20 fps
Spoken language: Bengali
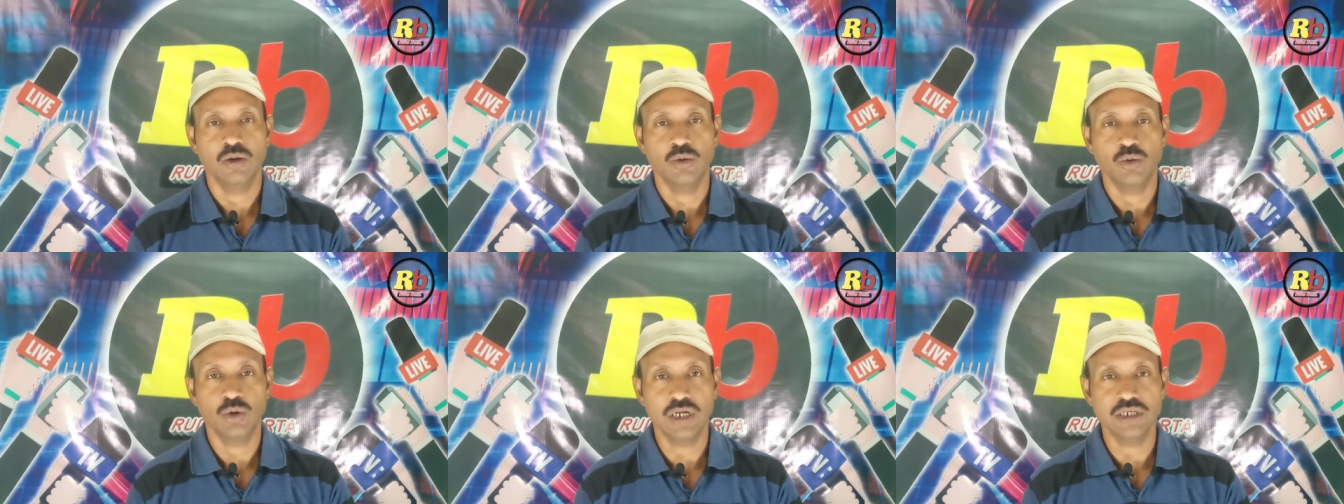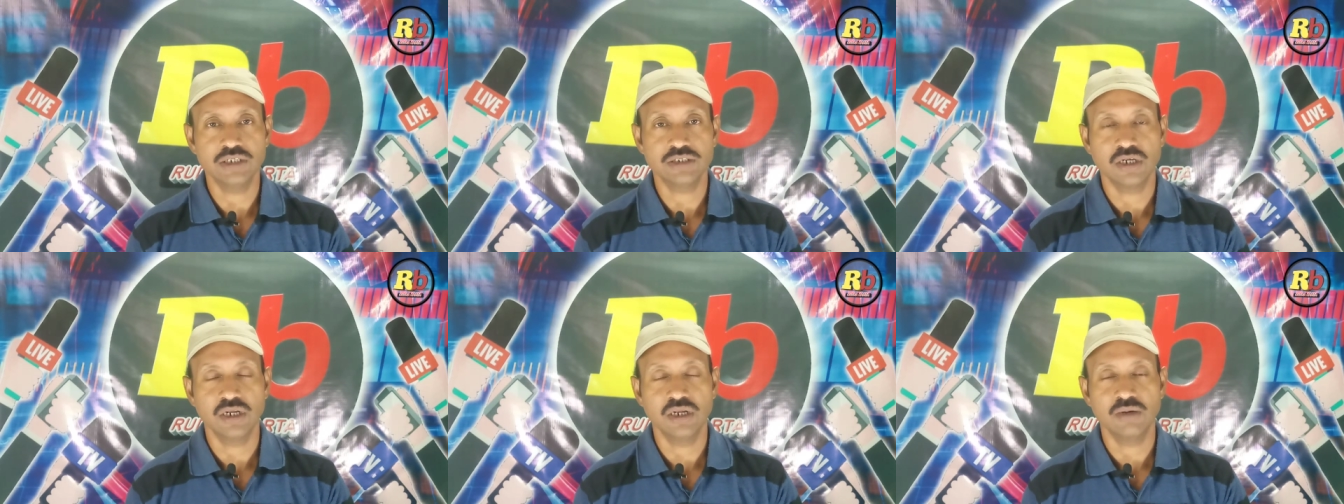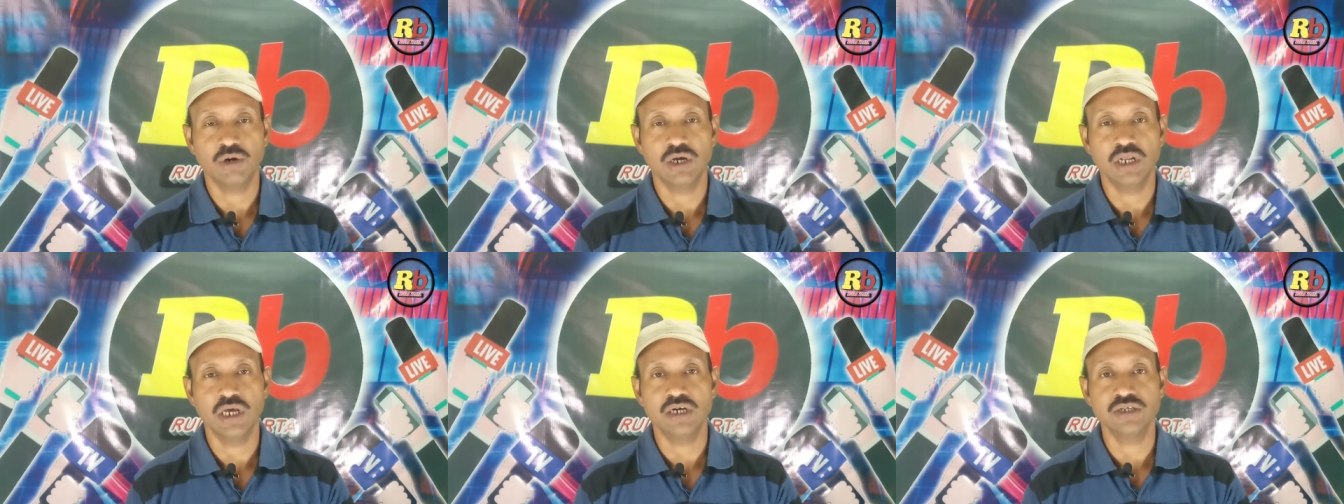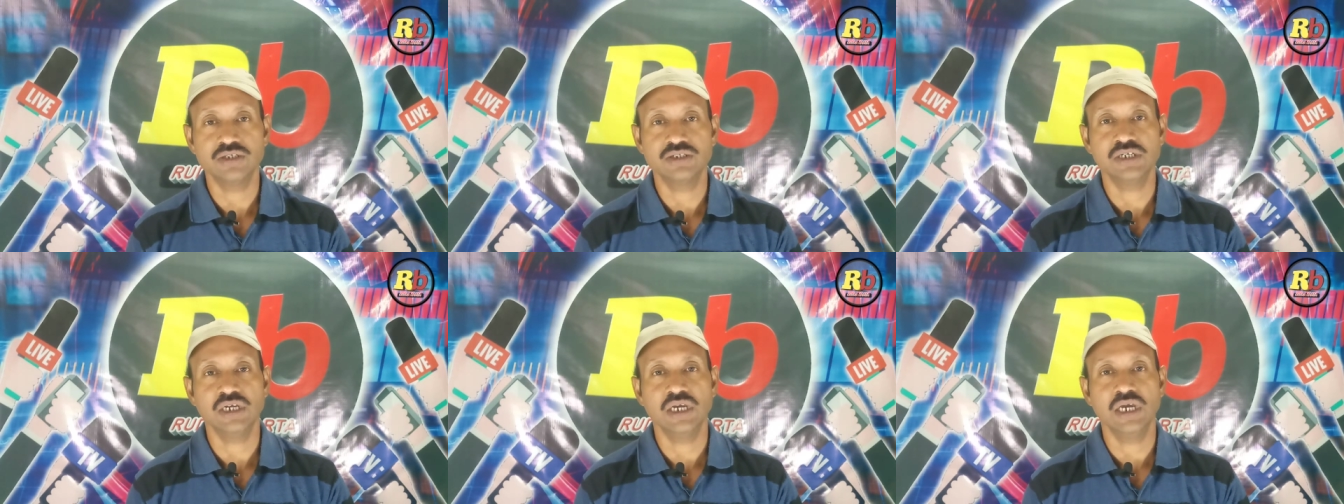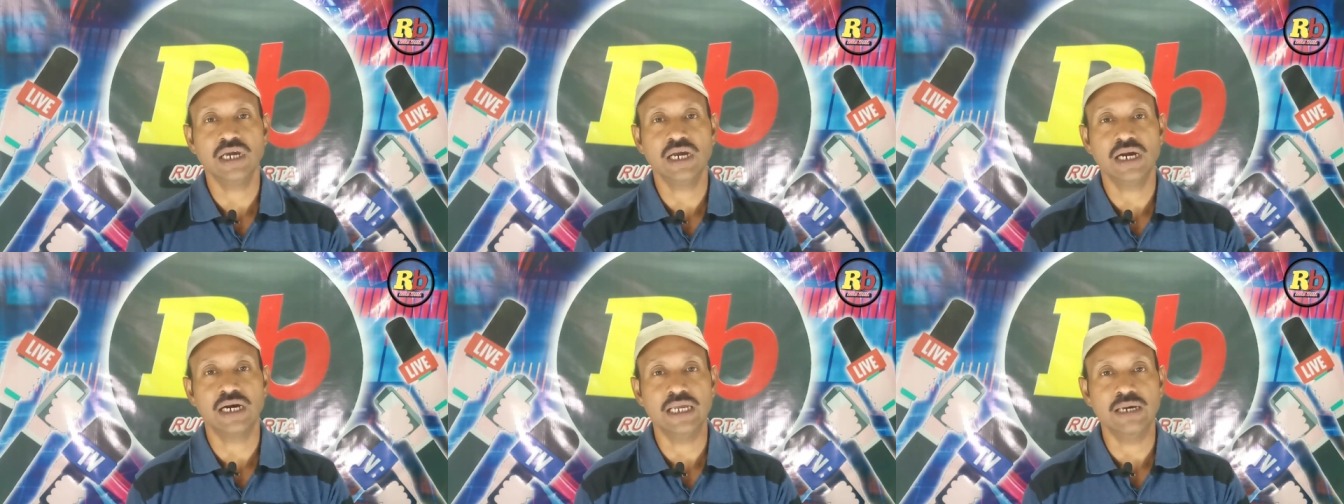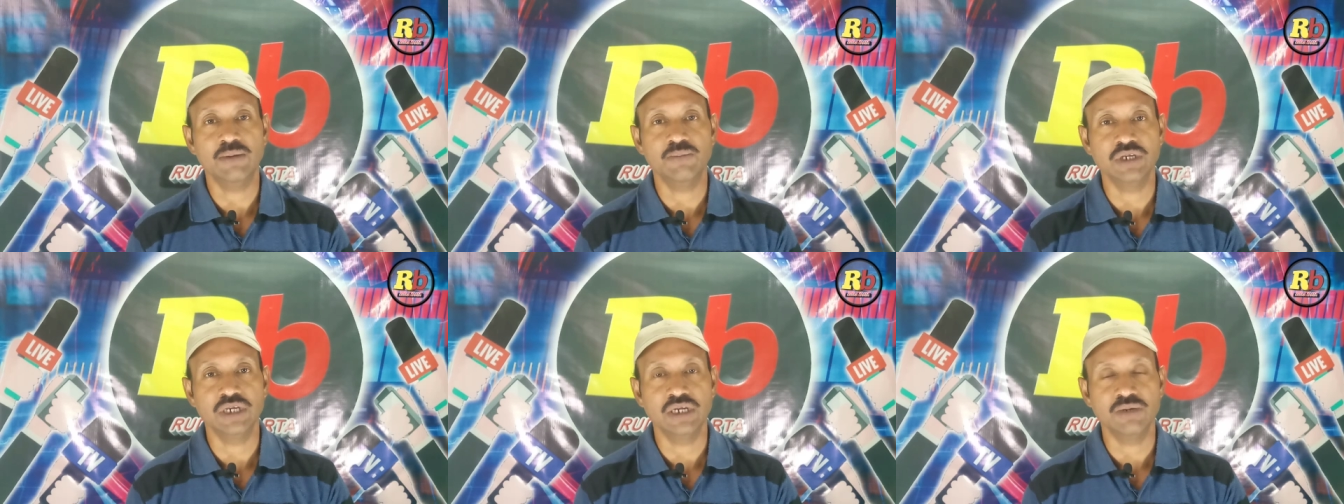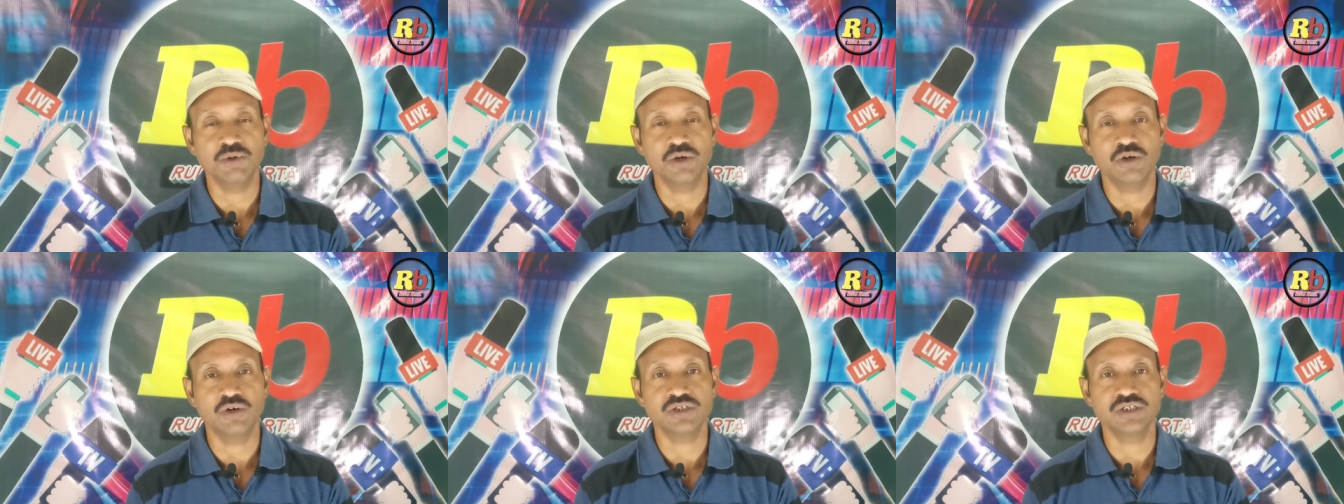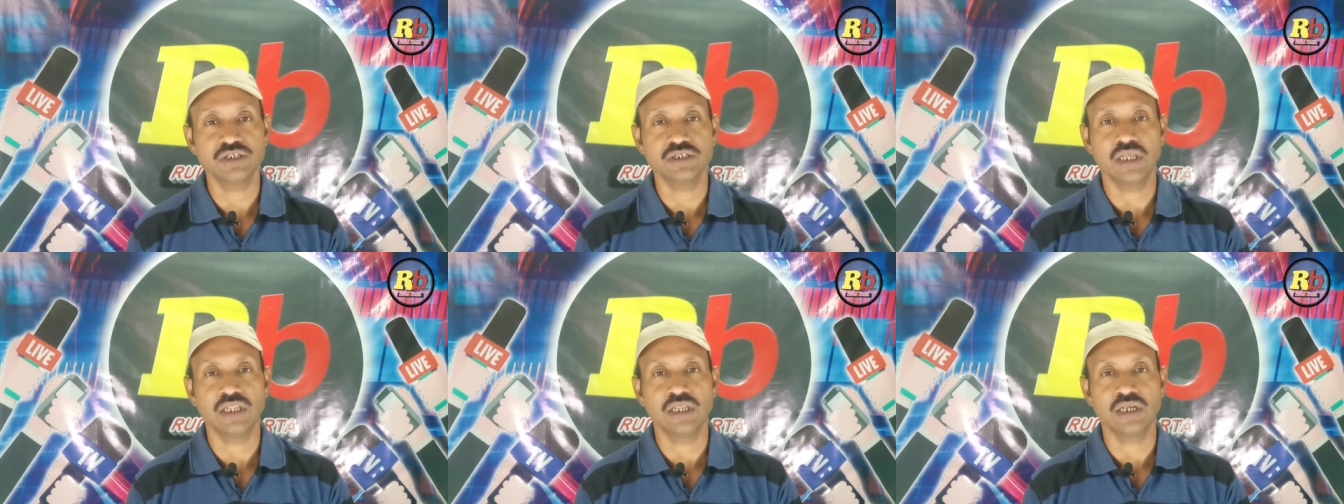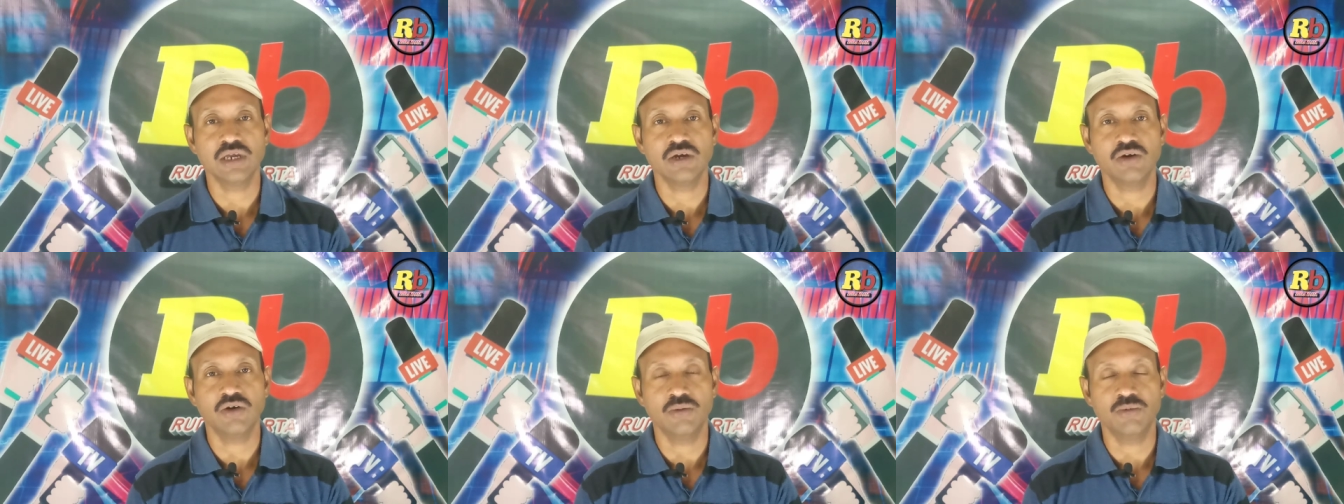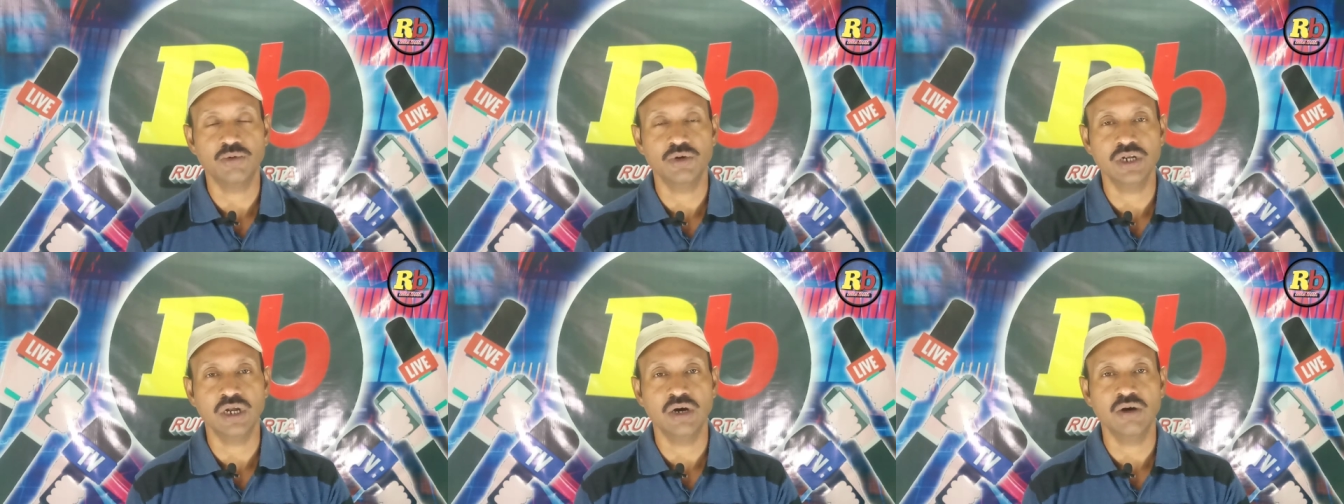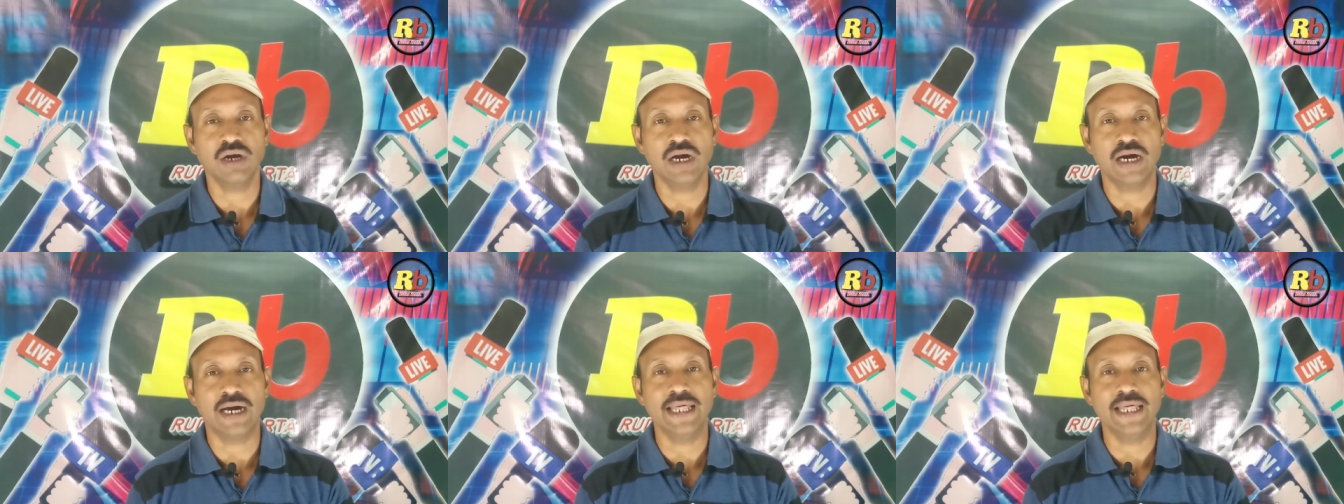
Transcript: লোকাল স্তরে বলা হচ্ছে কারা বিজেপি করছে তাদেরকে খবর নাও